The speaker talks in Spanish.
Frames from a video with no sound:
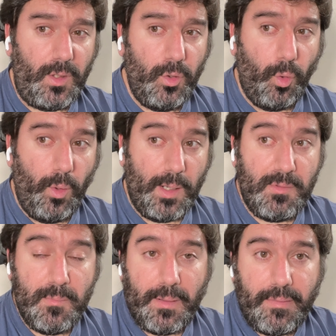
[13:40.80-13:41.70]
lo cual a mí
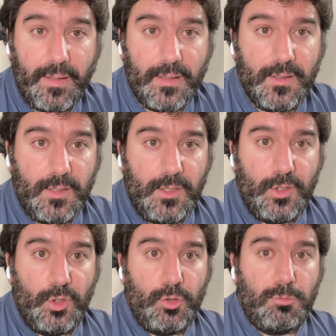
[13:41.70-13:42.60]
me parece
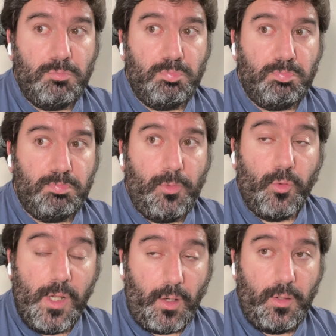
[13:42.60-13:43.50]
mm, un
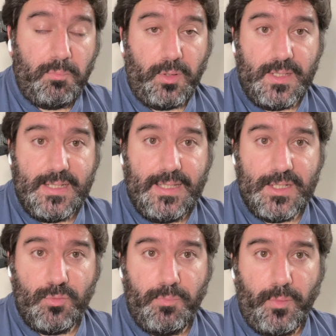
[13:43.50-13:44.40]
error, porque sí que
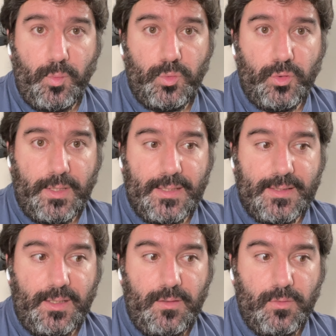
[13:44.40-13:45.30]
es un producto que ha
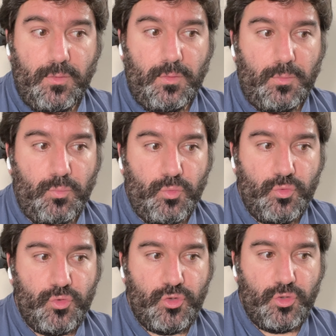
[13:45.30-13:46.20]
tenido
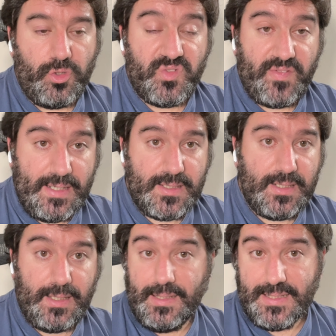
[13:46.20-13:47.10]
muchos fans
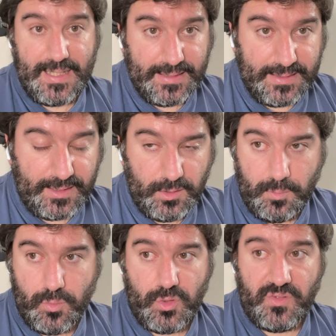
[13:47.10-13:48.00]
y que sigue teniendo
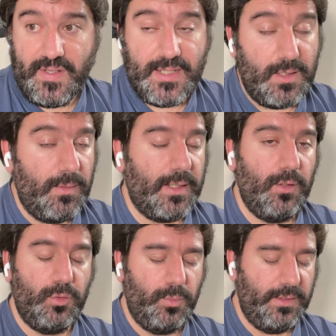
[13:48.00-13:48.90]
muchos fans, igual que
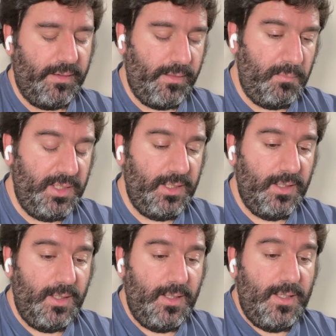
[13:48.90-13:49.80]
lo tuvo el 13 mini,
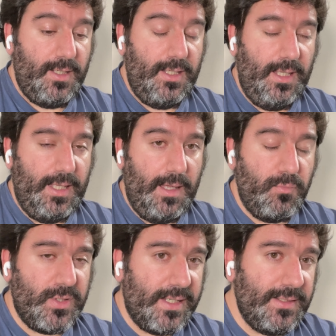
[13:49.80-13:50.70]
y que hay
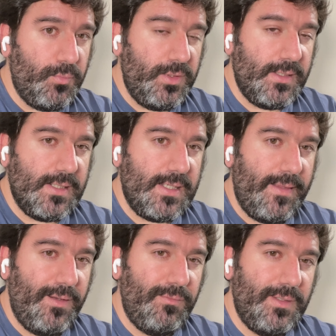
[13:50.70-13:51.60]
mucha gente muy
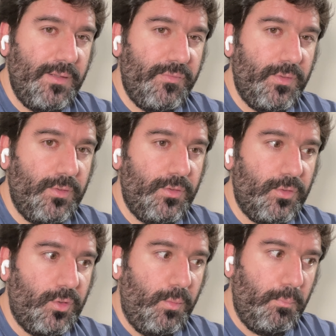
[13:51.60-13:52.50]
interesada en un teléfono
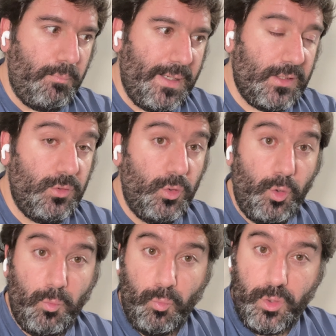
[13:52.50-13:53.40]
compacto o
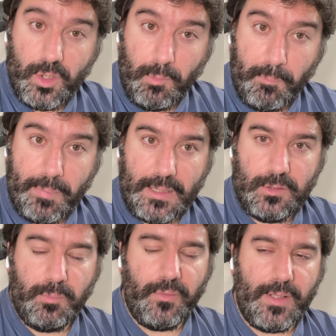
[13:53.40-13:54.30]
muy
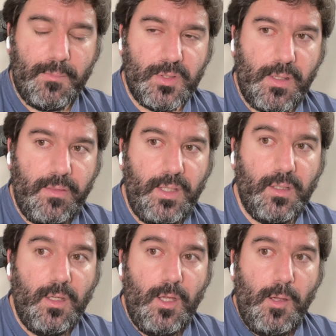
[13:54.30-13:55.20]
compacto, podríamos
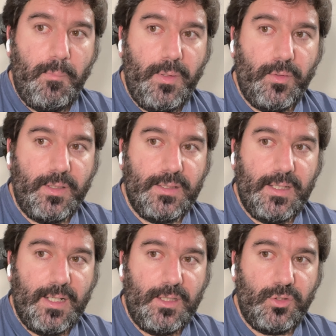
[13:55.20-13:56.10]
decir, pero que
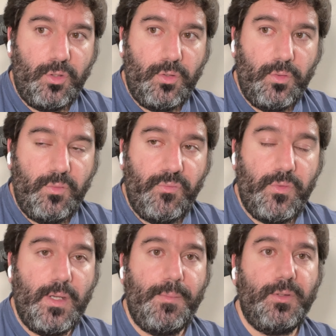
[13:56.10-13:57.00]
tenga todo el
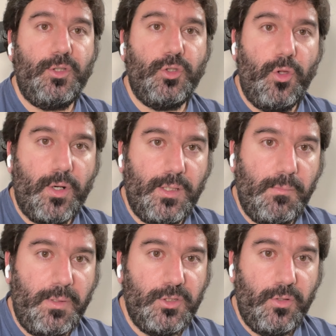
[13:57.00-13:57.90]
funcionamiento y todo el
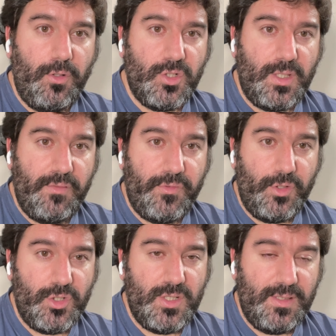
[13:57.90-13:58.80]
rendimiento de los
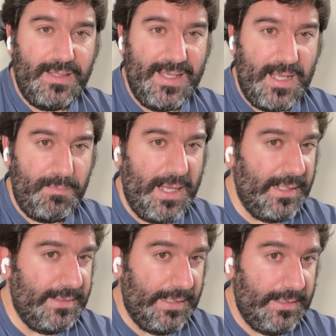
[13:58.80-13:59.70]
teléfonos de gama
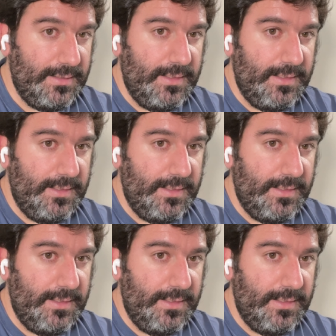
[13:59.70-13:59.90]
alta.